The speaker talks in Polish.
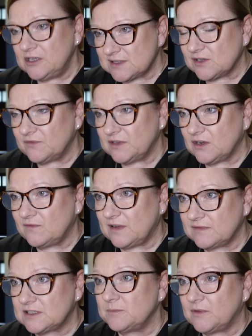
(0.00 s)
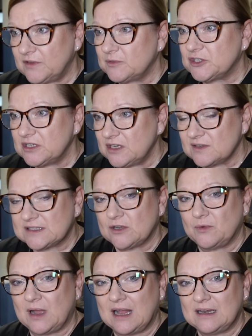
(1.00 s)
niosą wychowawcy, bo wiemy, że
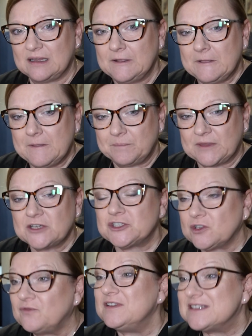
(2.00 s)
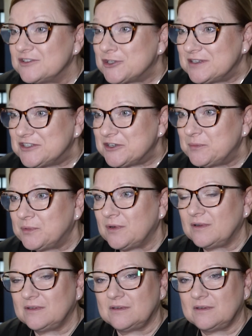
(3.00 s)
niosą, ale też to fizyczne ciepło,